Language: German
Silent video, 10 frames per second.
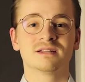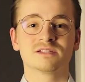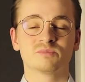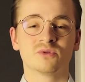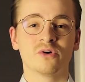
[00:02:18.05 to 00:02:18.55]

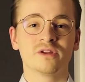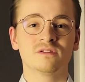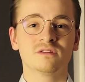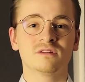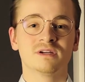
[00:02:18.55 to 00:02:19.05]
Das
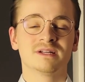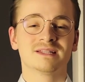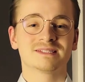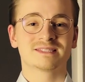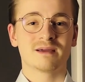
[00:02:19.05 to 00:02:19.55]
bedeutet,
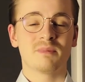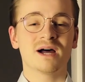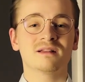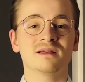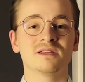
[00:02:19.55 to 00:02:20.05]
dass der
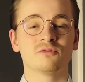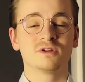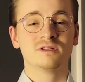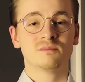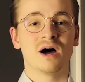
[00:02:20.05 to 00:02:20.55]
Makler, der
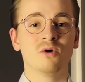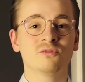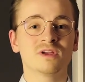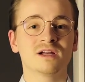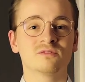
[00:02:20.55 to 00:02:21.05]
von Ihnen
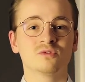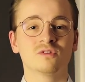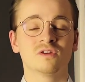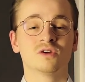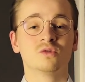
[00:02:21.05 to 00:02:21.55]
beauftragt wird,